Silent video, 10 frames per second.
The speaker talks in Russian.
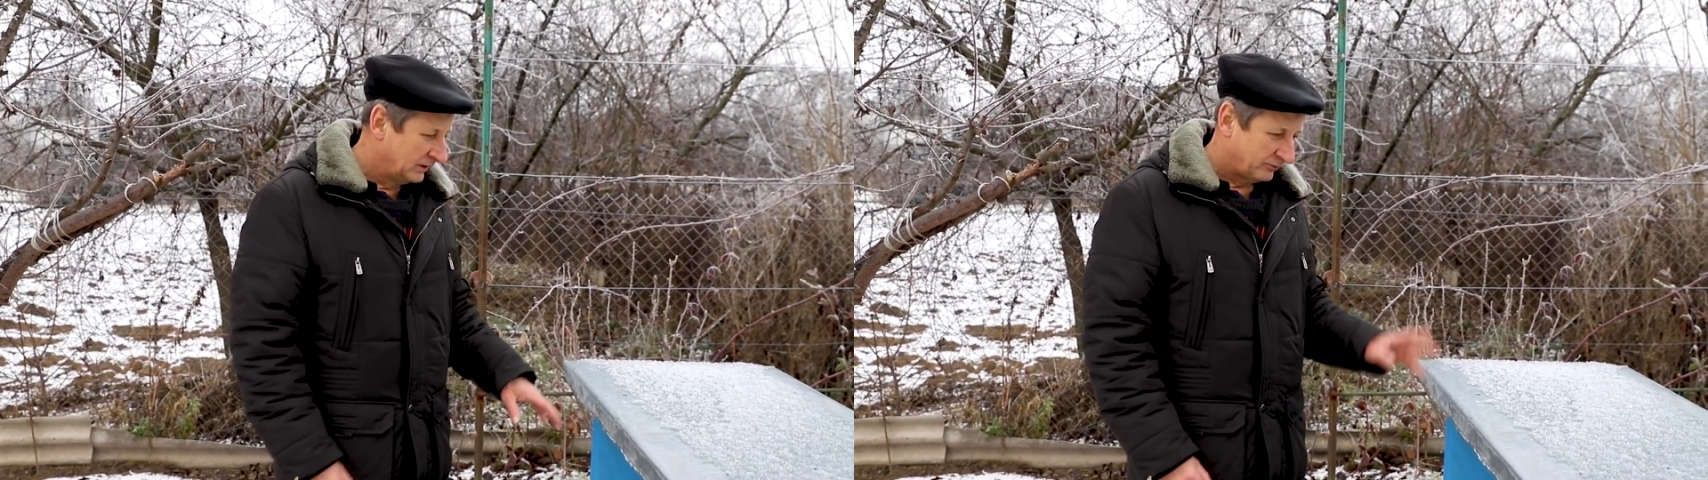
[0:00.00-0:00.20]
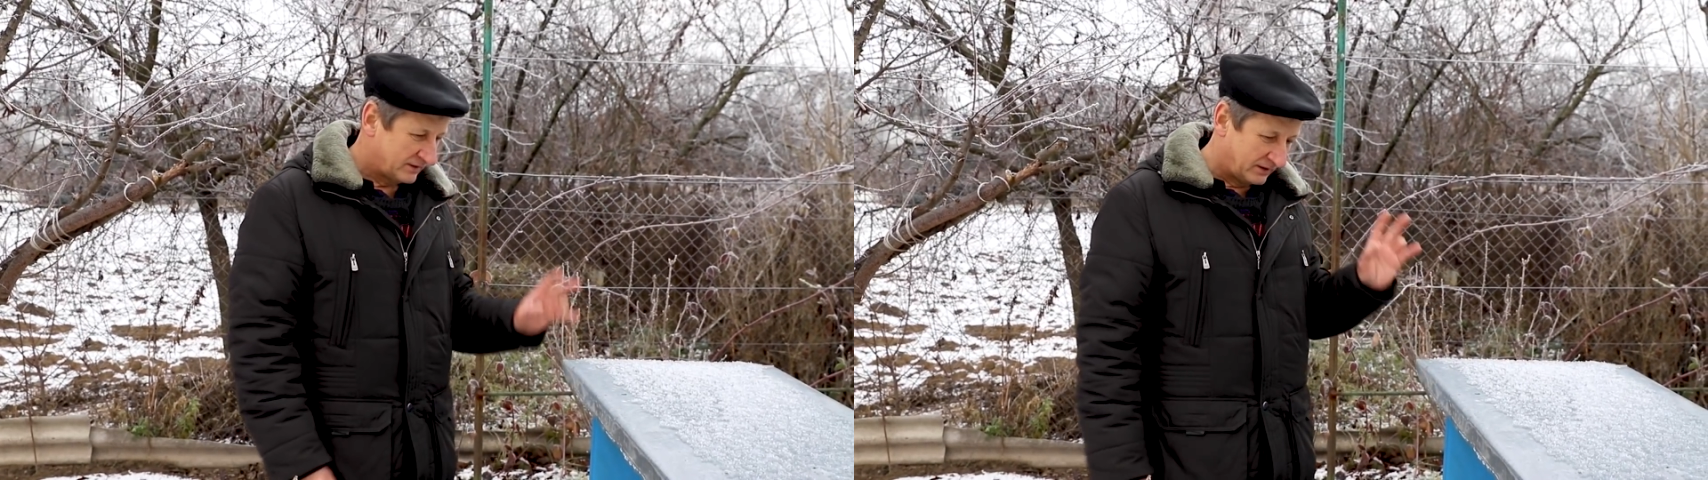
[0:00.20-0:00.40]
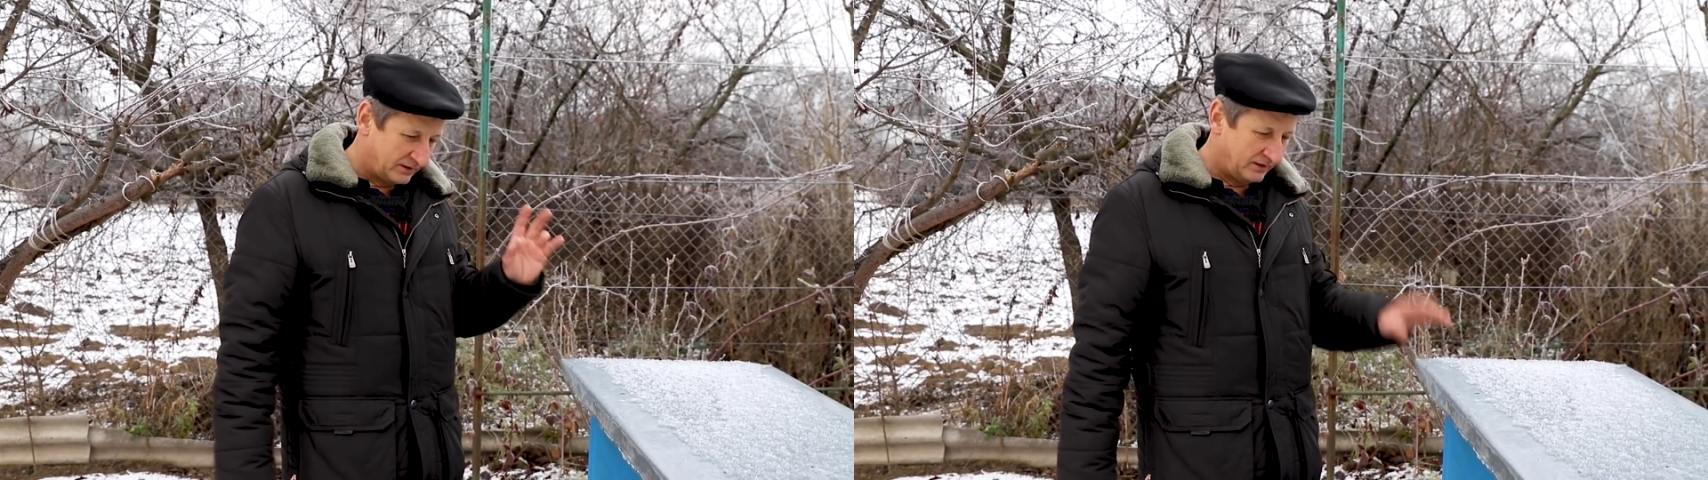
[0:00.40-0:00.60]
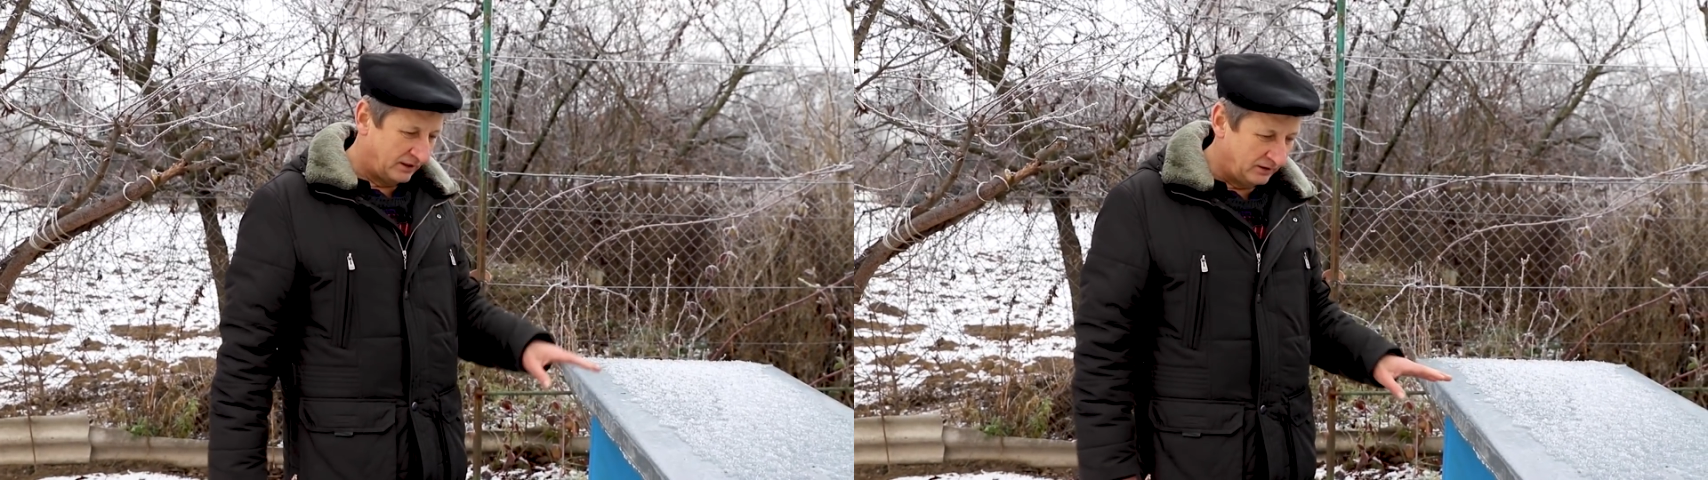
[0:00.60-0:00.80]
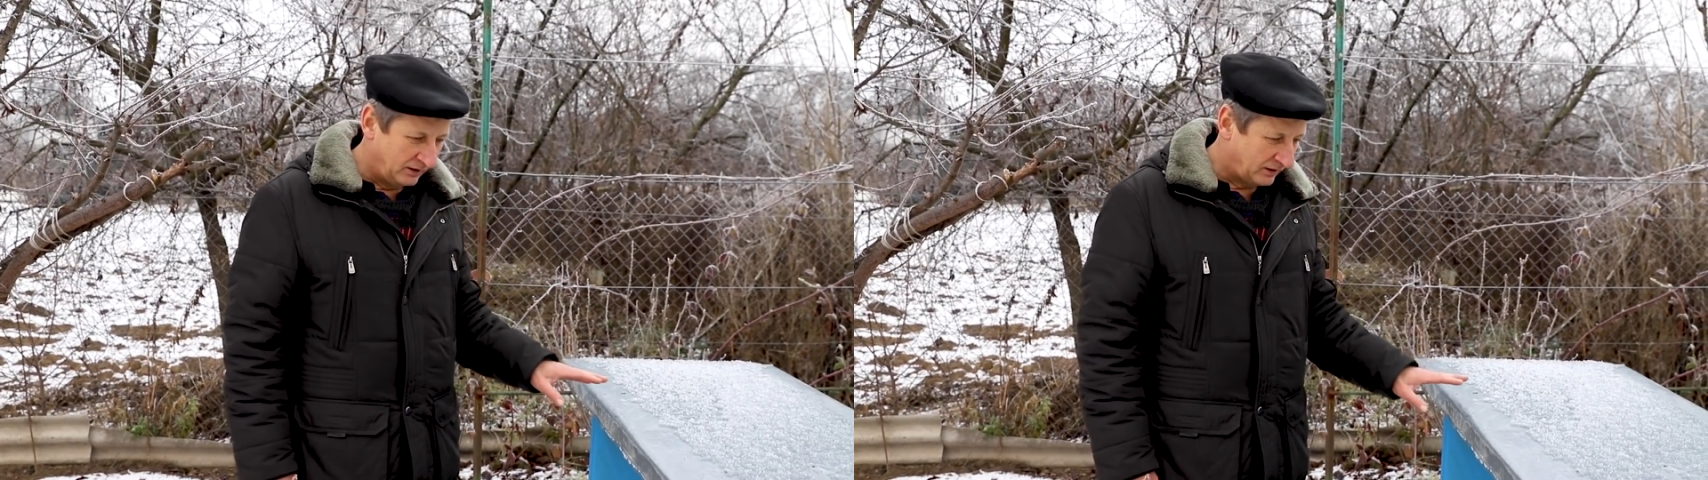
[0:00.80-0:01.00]
в
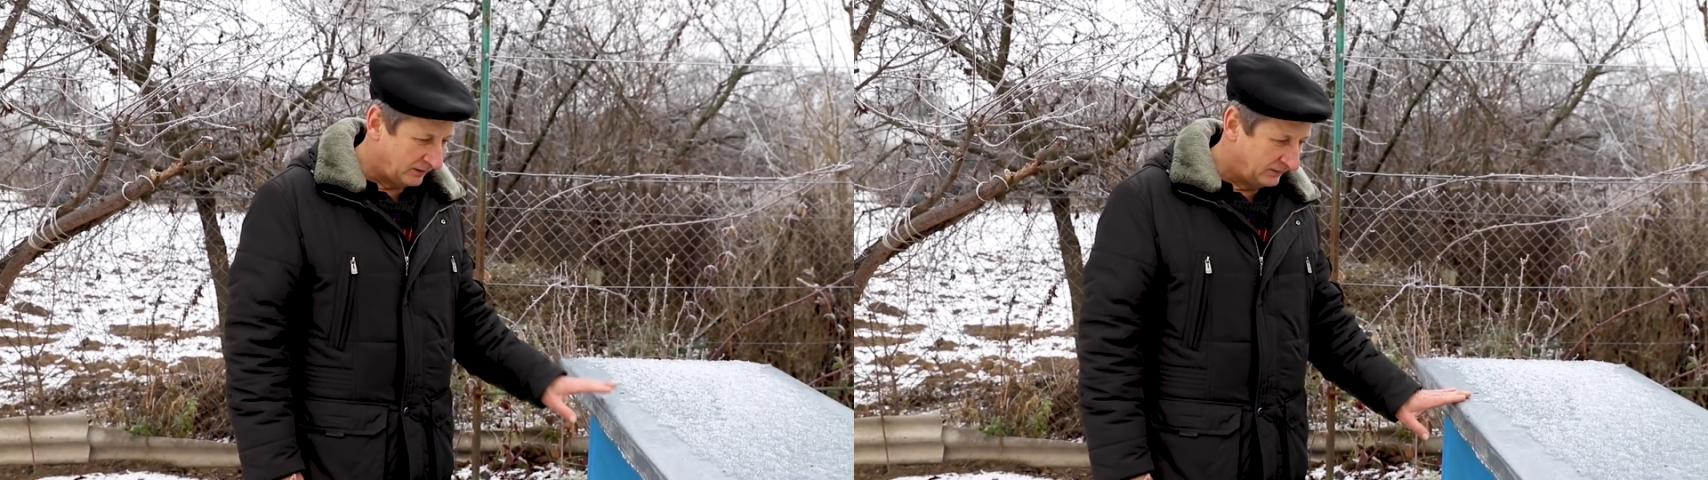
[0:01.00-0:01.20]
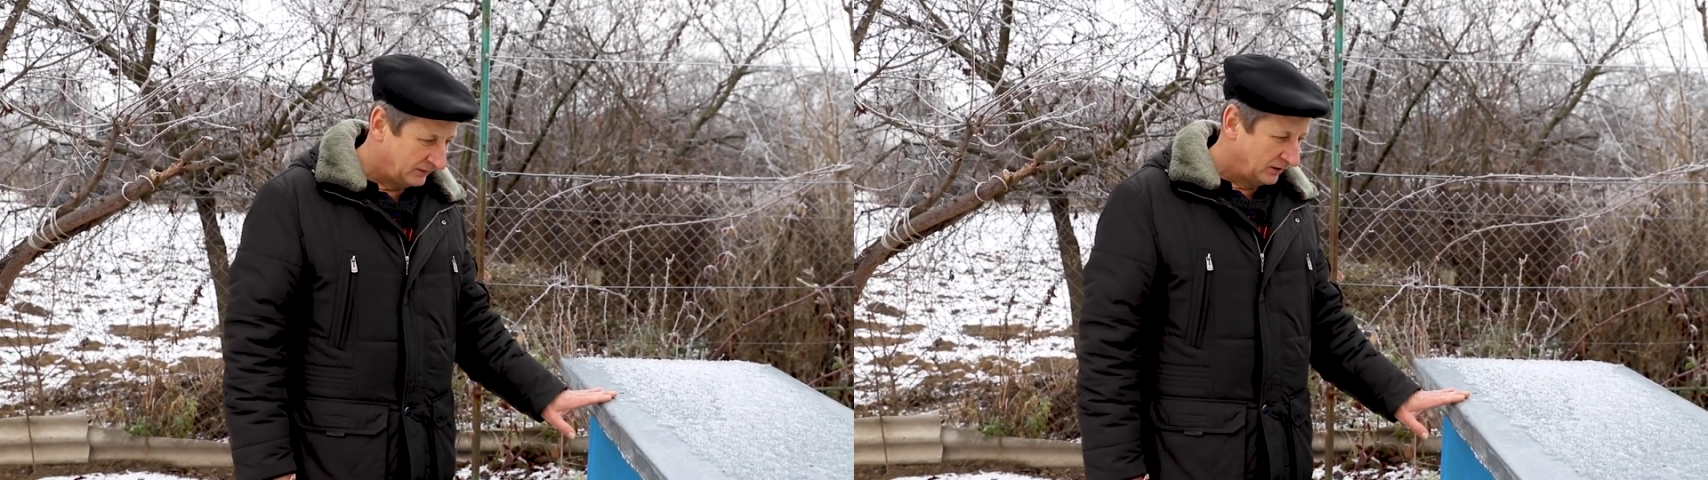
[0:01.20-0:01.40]
воскресенье,